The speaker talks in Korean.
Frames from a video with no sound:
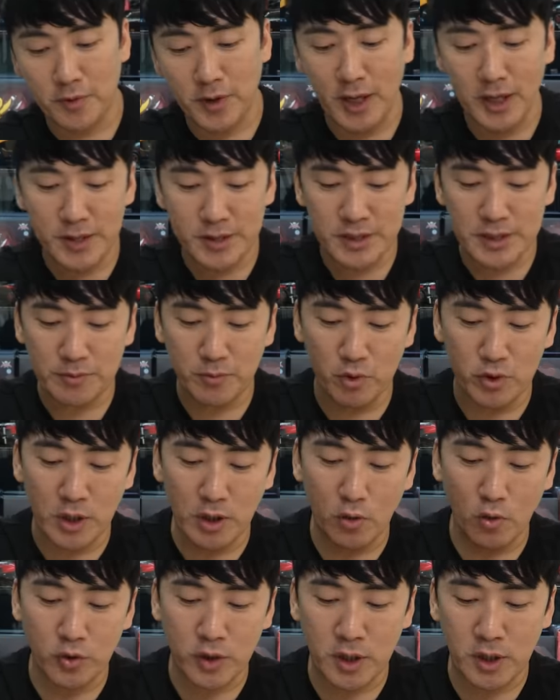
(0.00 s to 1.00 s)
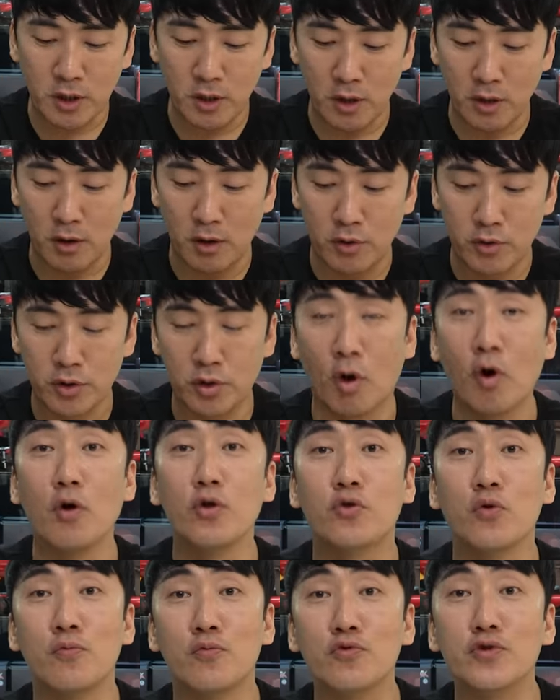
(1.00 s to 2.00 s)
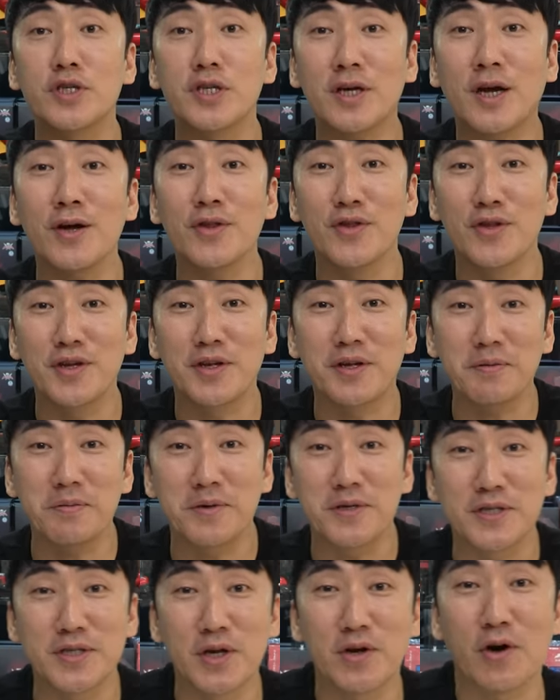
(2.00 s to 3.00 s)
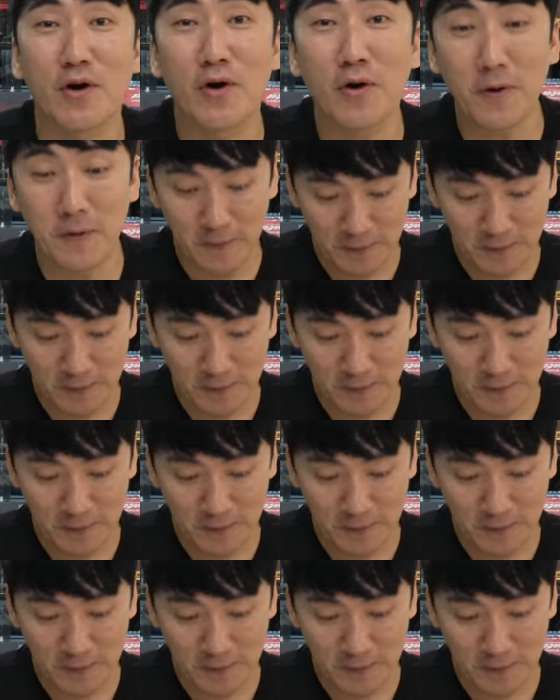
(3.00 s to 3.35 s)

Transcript: 레이싱 모델로 오니까 더 또 묵직한 느낌이 있어요. 어?